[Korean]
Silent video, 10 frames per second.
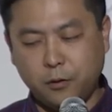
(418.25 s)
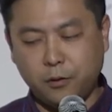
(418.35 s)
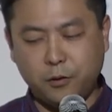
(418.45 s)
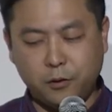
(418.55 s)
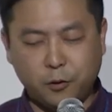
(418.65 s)

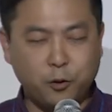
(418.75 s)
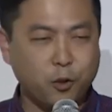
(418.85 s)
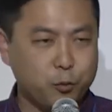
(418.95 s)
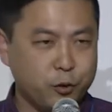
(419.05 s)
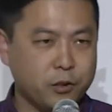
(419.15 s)
그
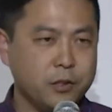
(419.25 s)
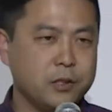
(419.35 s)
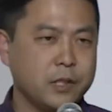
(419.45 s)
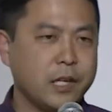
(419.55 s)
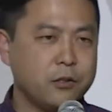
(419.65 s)
어떤 분들은
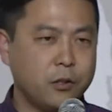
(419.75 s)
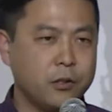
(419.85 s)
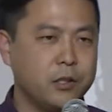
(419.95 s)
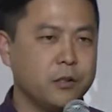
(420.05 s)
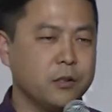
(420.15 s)
이제
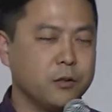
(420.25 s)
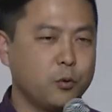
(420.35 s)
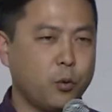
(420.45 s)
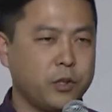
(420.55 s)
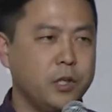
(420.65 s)
내적인
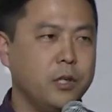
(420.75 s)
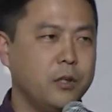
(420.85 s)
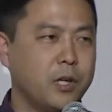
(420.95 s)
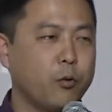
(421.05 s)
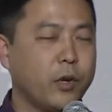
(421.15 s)

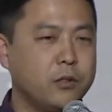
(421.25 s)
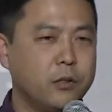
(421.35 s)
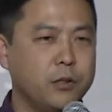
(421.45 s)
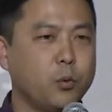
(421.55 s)
동기랑 외적인